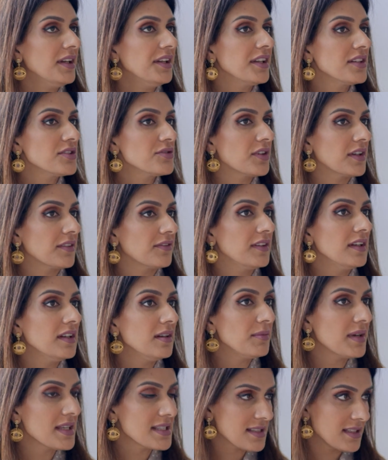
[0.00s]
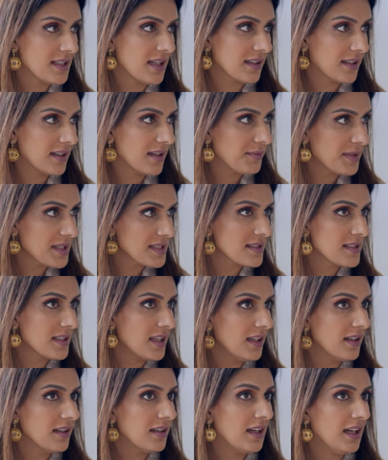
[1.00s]
احنا شوي في المصنع
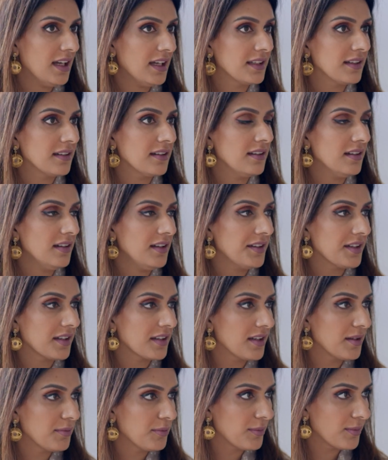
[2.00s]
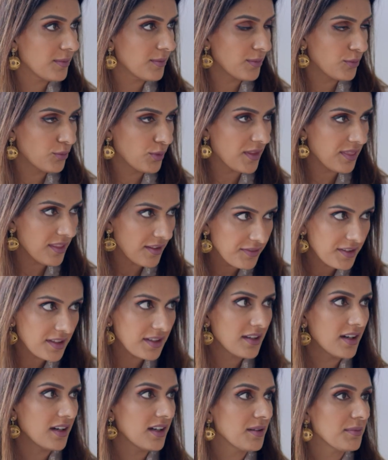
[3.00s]
كمصنع الحين احنا كموظفين
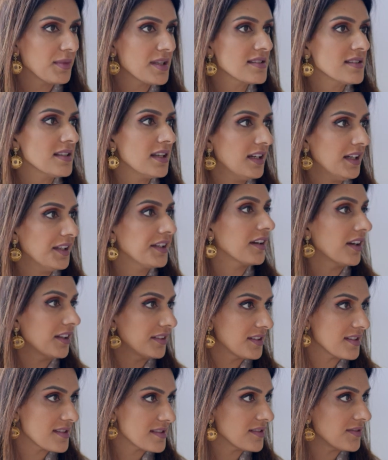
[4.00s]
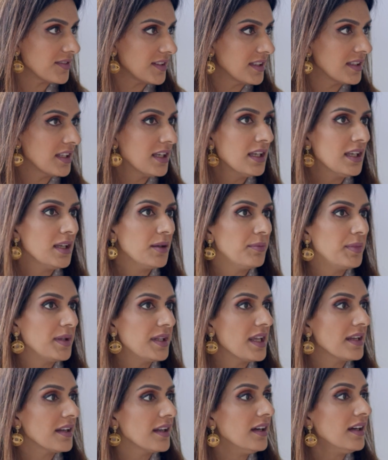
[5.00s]
داخل المصنع احنا قاعد نستفيد إيه نعم.
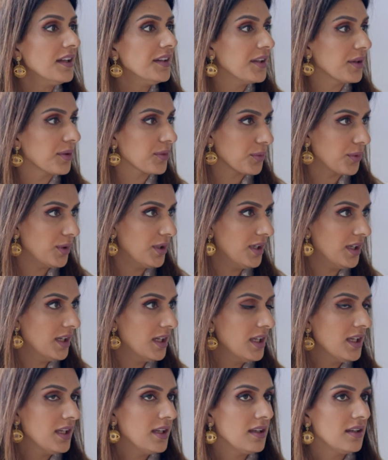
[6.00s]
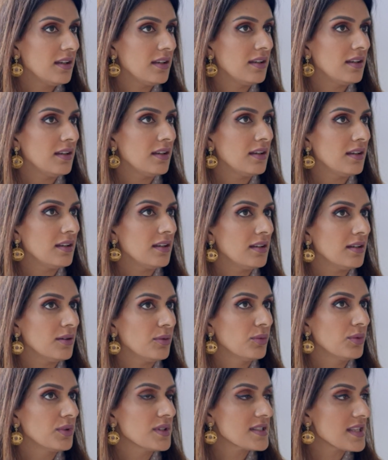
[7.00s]
بدينا احنا نروح اي نعم. آه
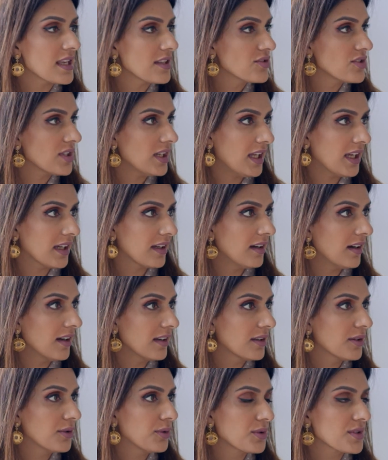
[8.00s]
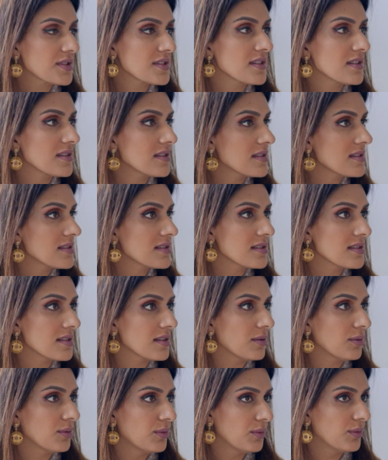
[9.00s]
ونسجل حق هاي الكورسز
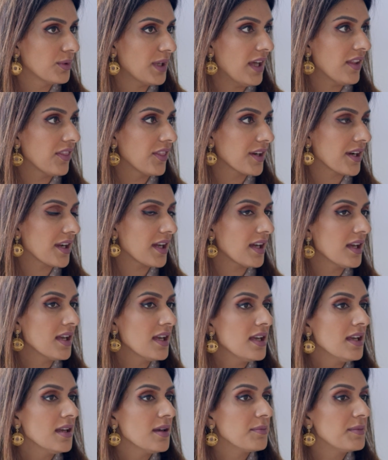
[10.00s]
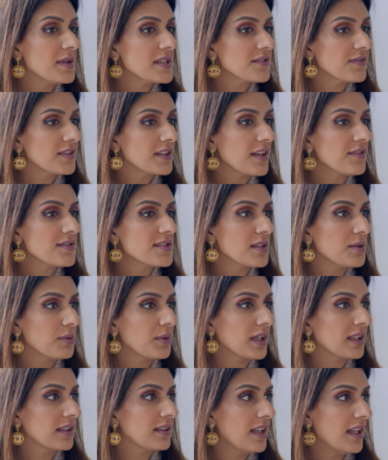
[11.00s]
ونحضرها بس في نفس
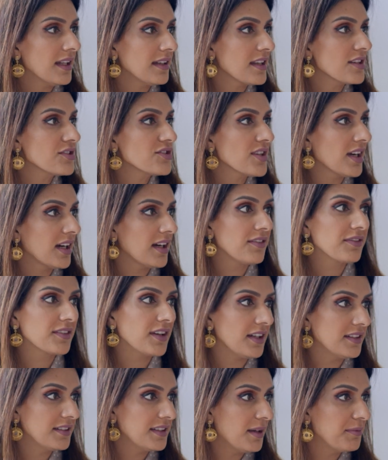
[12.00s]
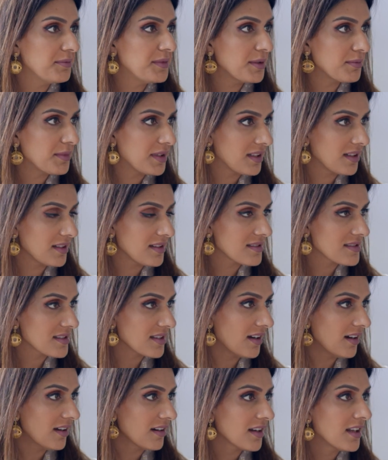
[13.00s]
الوقت لان الشغف قاعد يبدي من
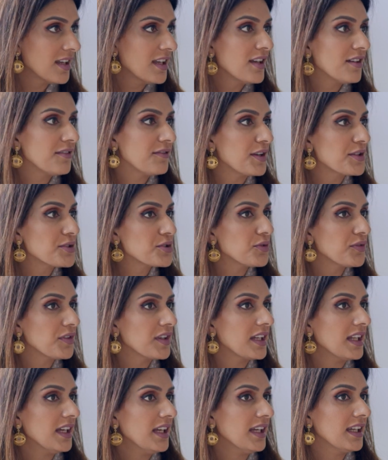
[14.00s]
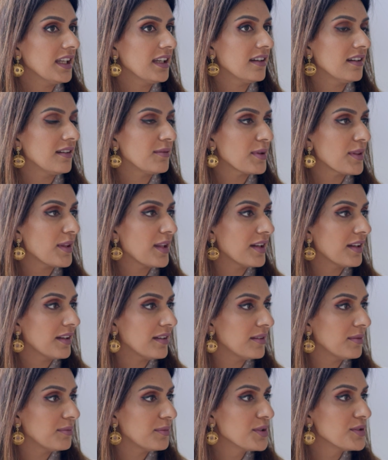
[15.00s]
الصغار إيه فتشوفين الحين
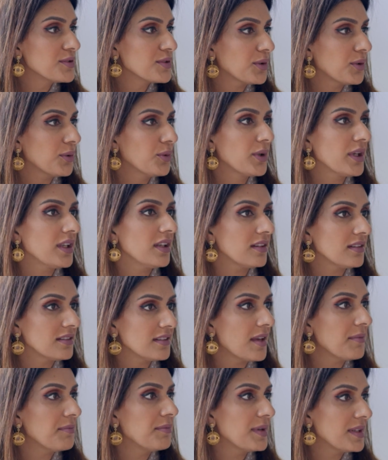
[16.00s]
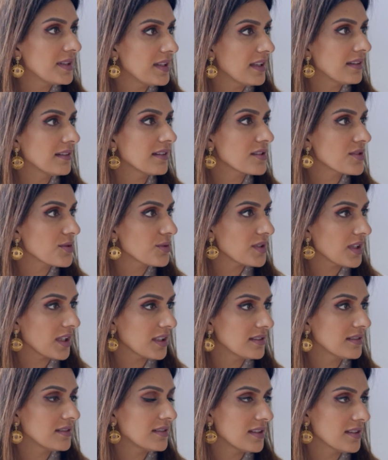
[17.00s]
مثلا بنت اخوي تبي تدرس
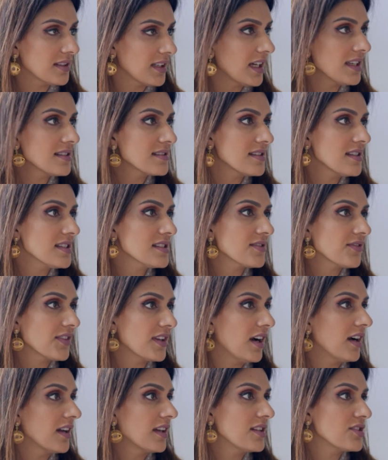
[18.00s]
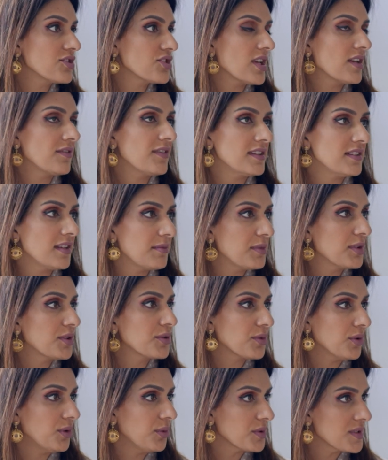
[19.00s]
وتتخصص في هاي الشيء فتبي إيه؟
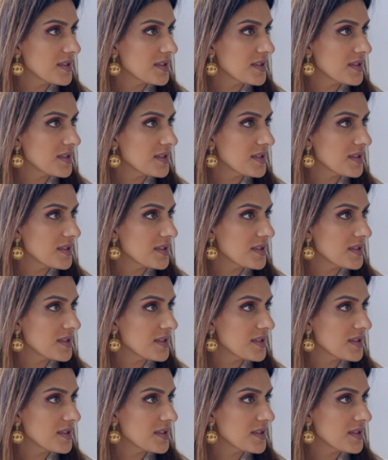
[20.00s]
تروح